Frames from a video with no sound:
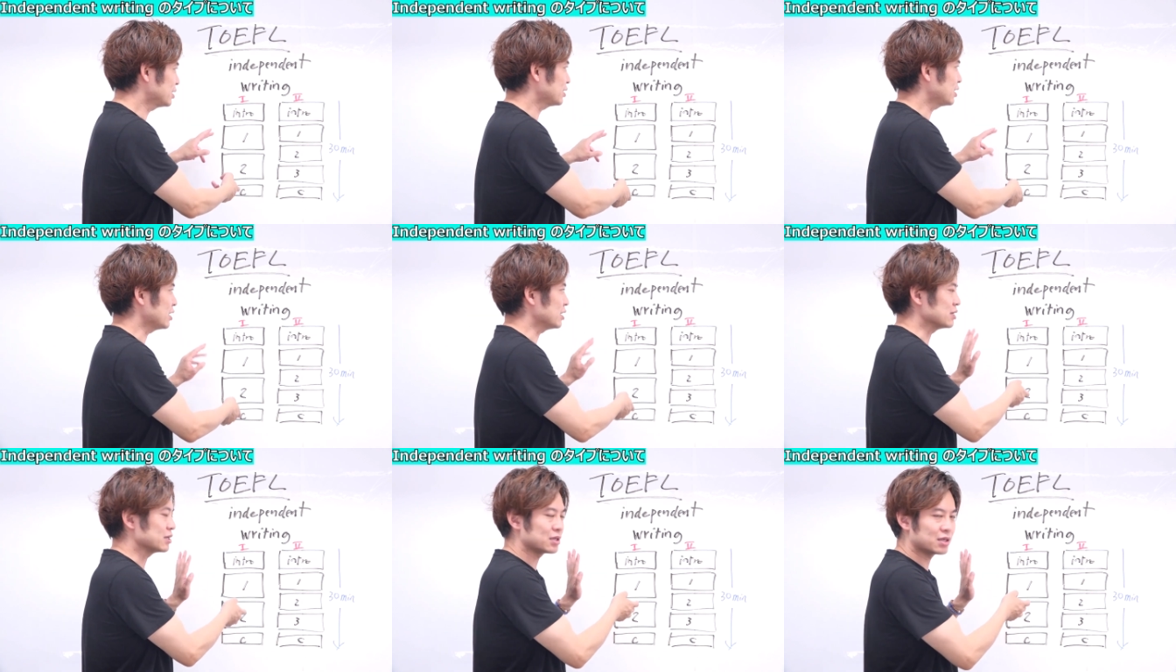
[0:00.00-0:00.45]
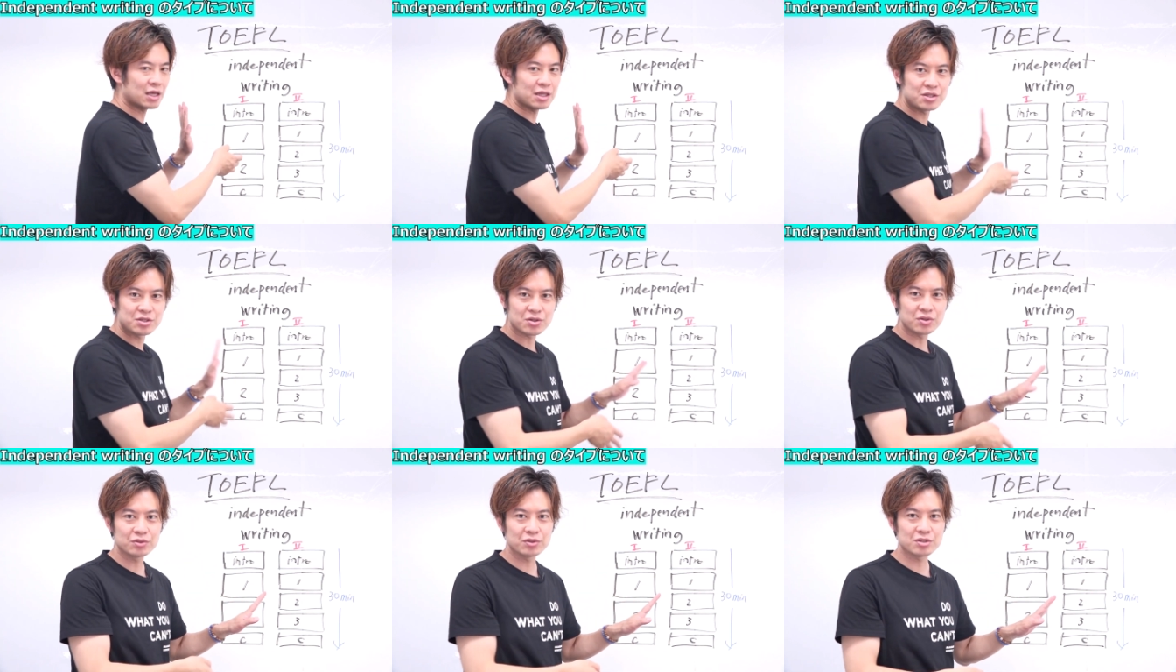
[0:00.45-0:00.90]
なので、
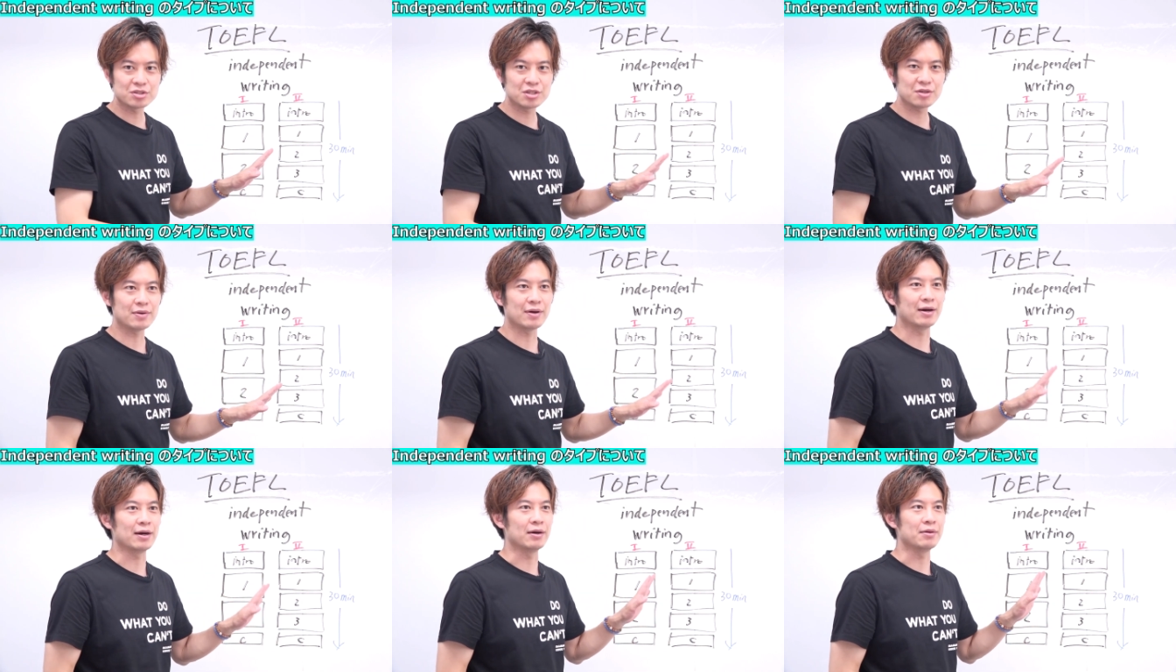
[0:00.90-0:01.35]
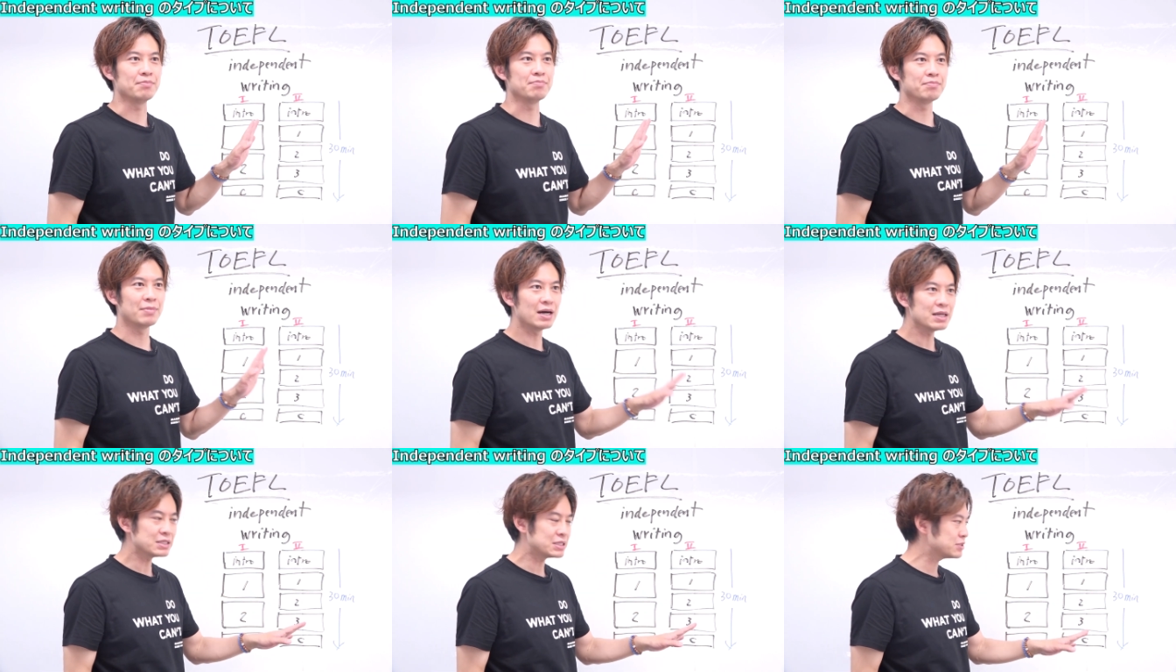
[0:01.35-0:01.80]
結論としては、
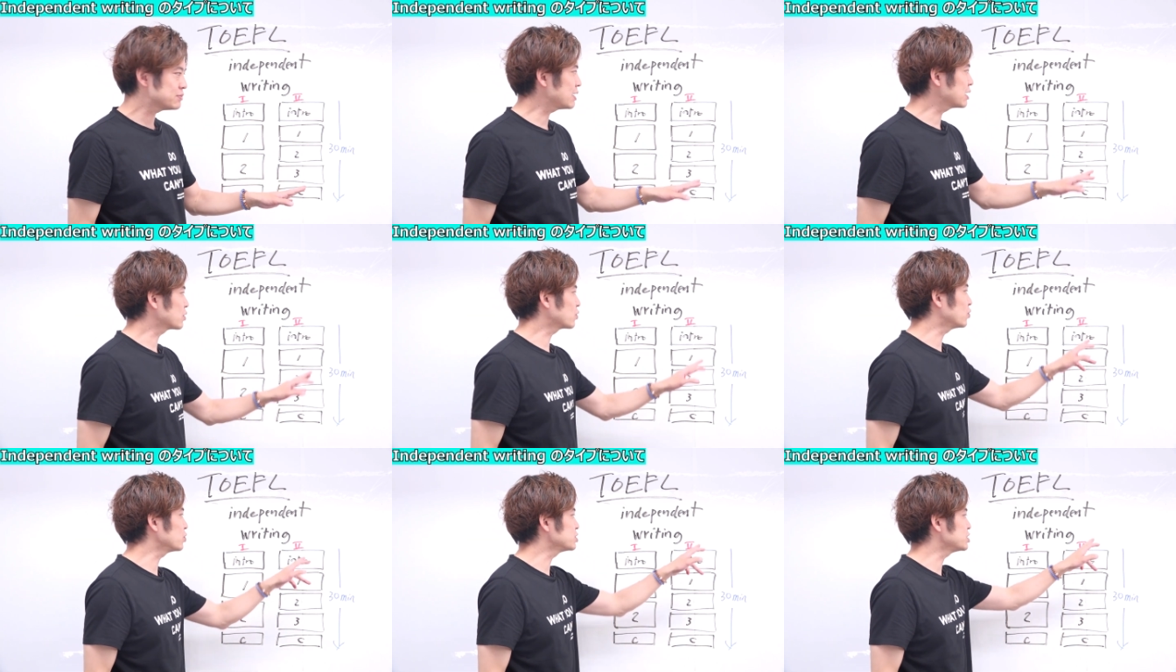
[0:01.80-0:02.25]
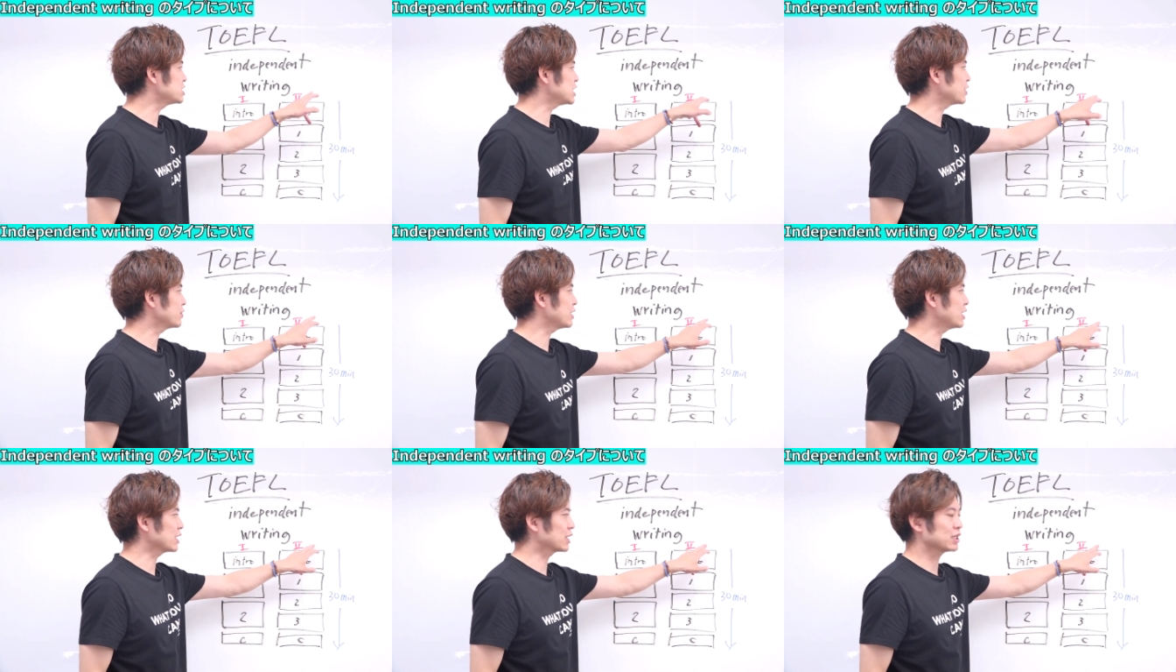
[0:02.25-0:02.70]
まずはこちら
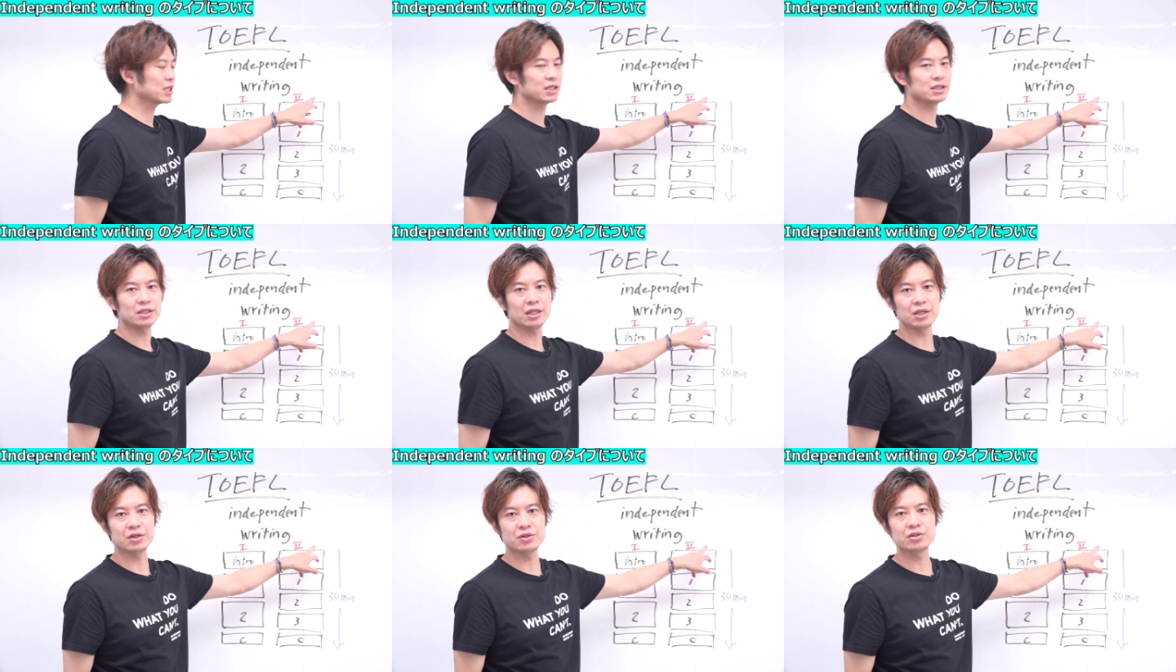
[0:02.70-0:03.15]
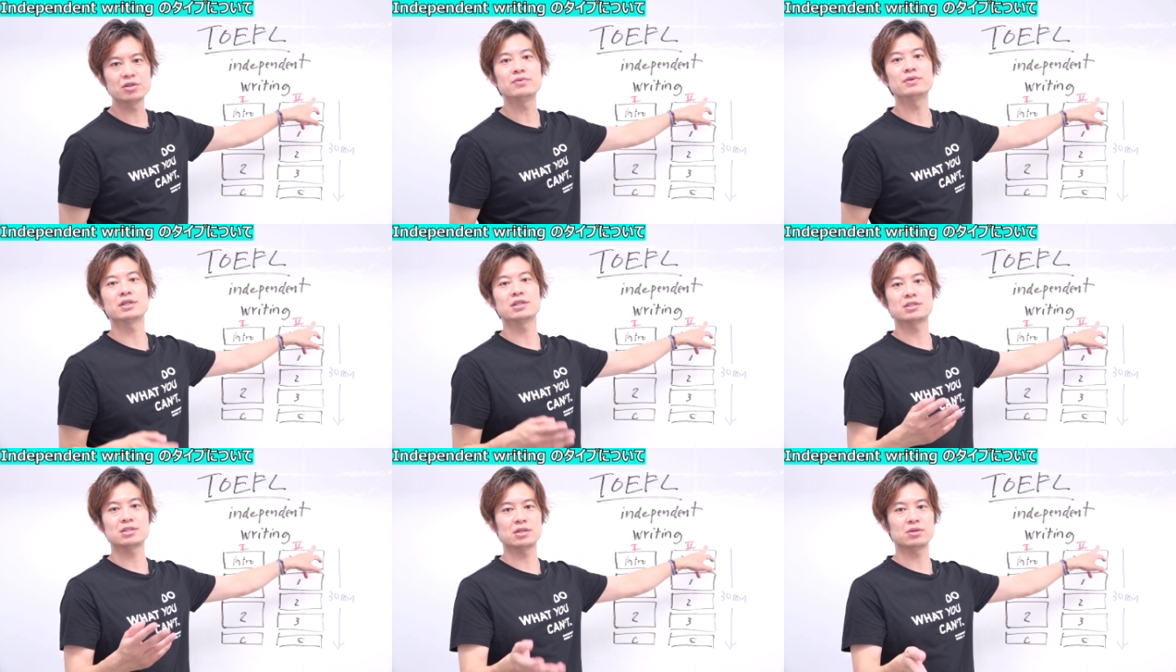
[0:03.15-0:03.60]
のやり方っていうのを
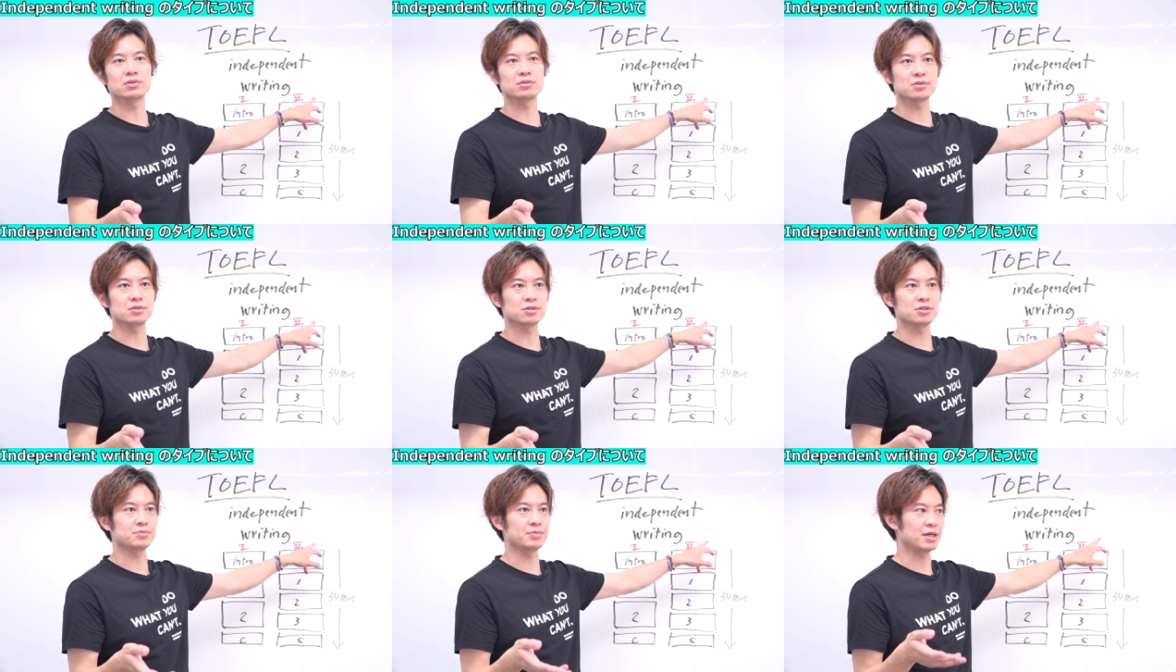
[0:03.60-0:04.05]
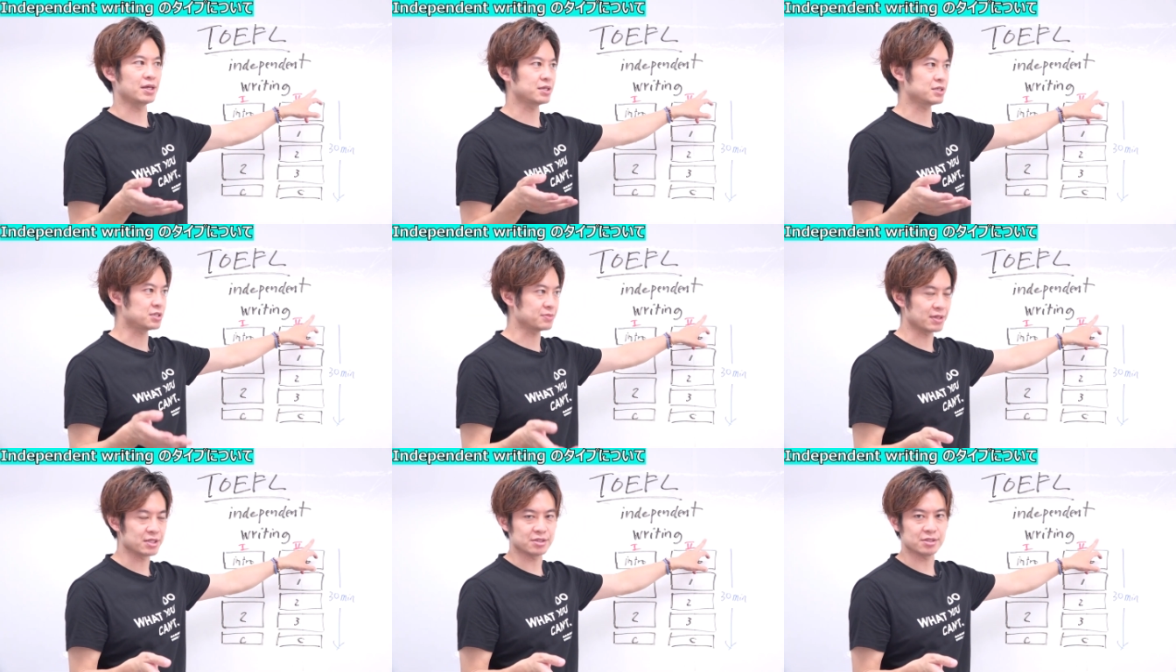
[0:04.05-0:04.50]
私はお勧め
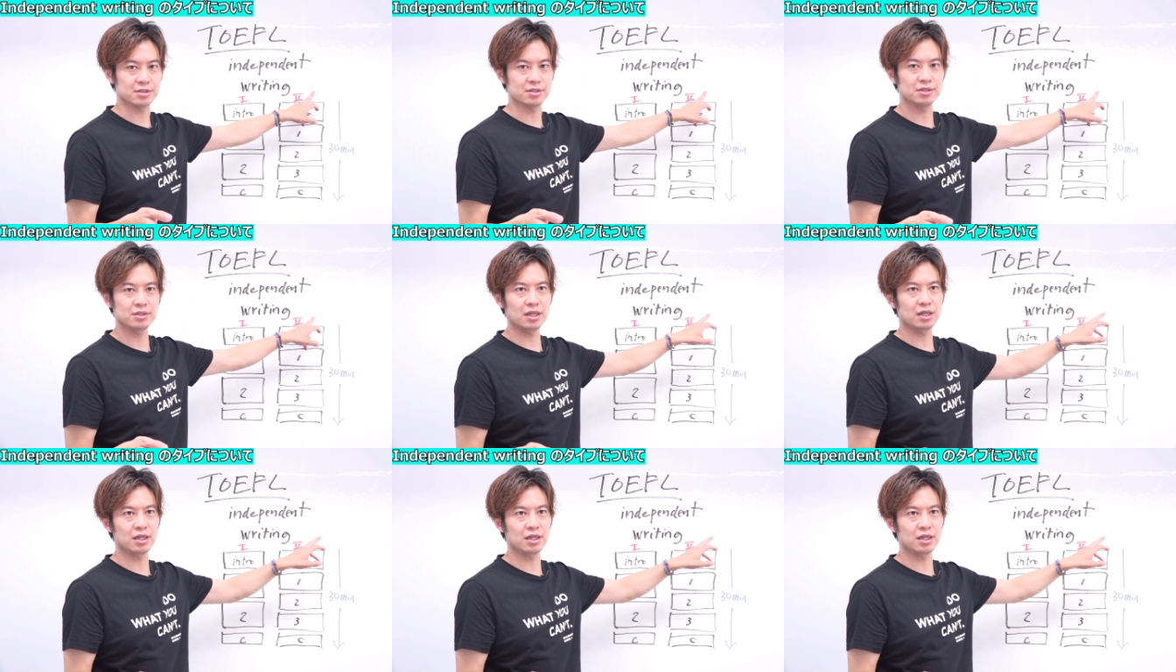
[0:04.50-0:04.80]
します。